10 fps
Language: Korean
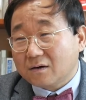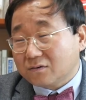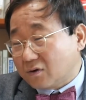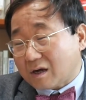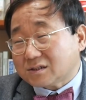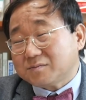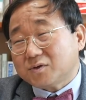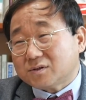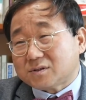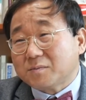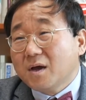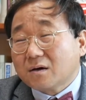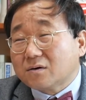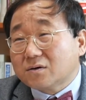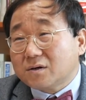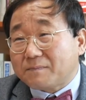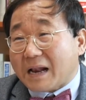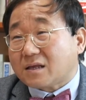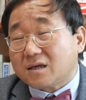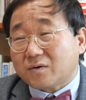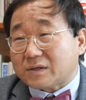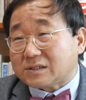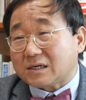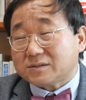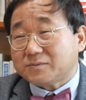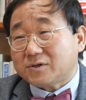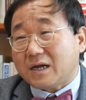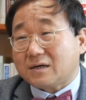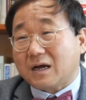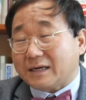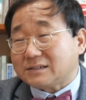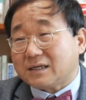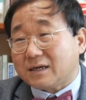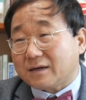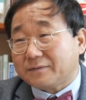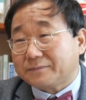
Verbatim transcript: 근데 황심소가 지금 그거를 밝히기 위해서 황심소를 하는 거 아니잖아요.